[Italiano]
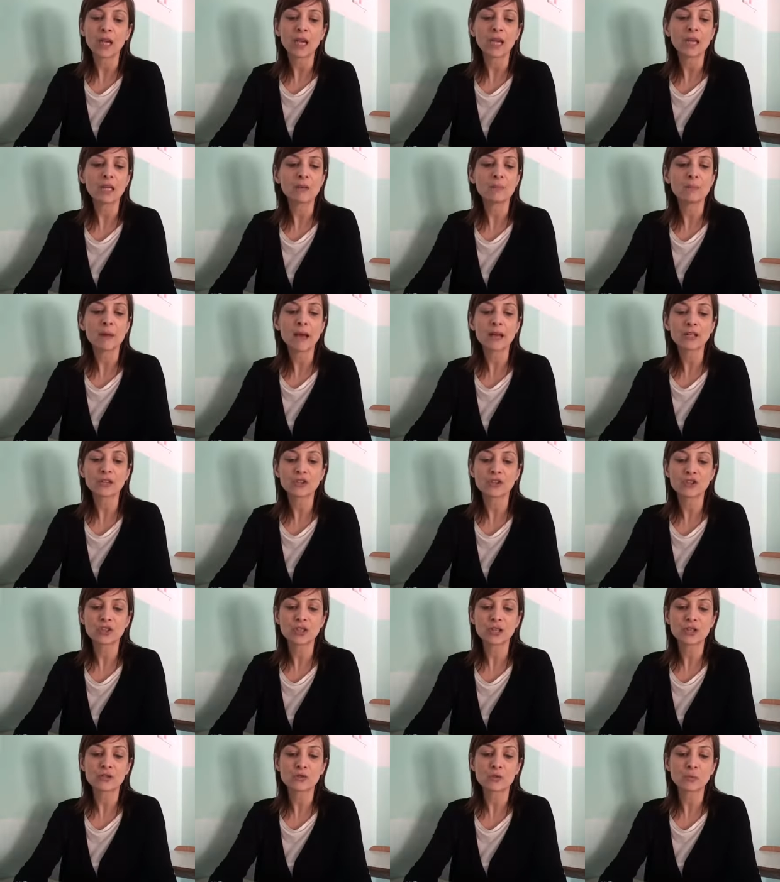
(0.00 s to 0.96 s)
Il
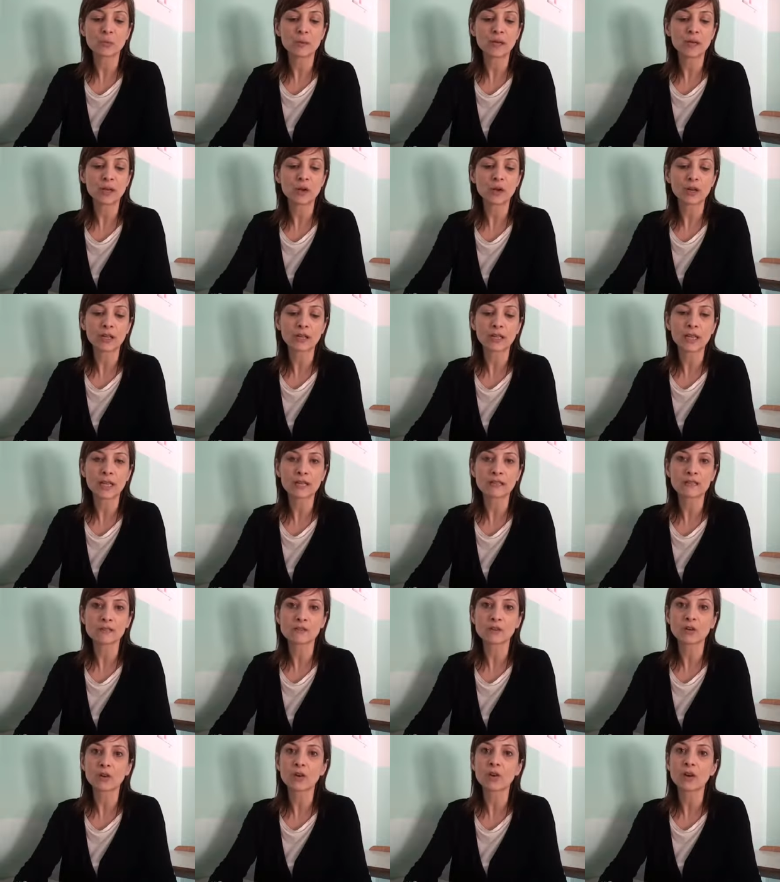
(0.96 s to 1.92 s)
margine superiore
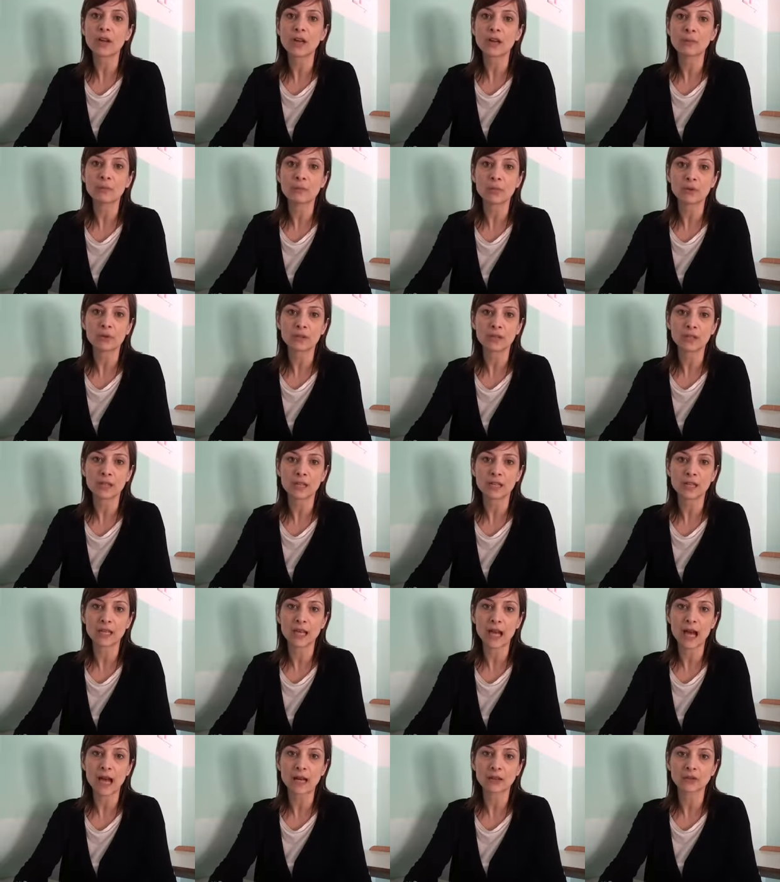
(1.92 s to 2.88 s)
destro è
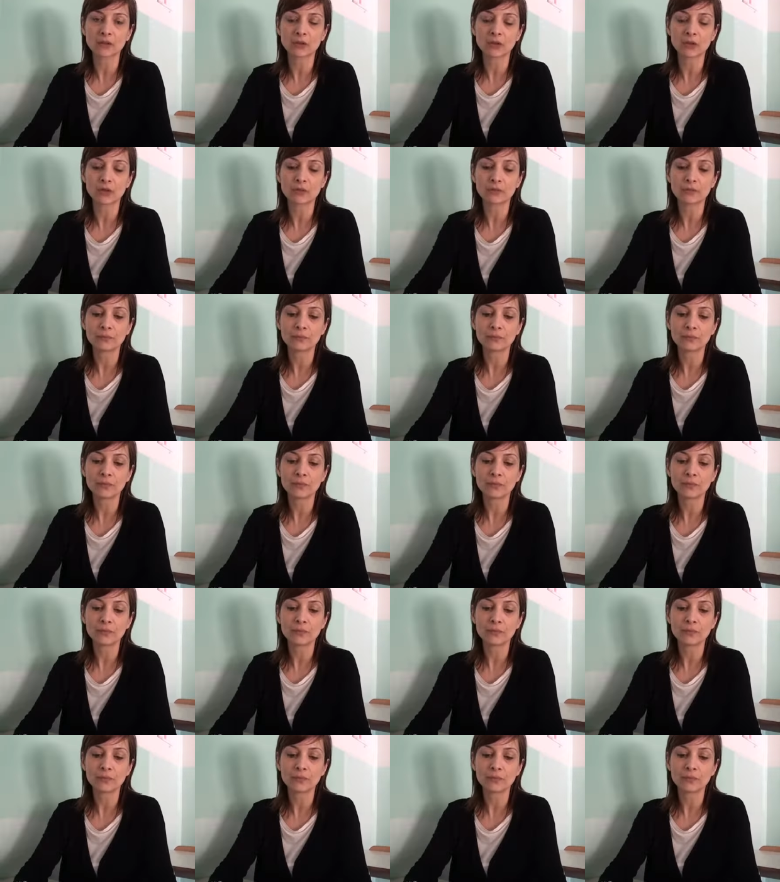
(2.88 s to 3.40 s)
mordicchiato.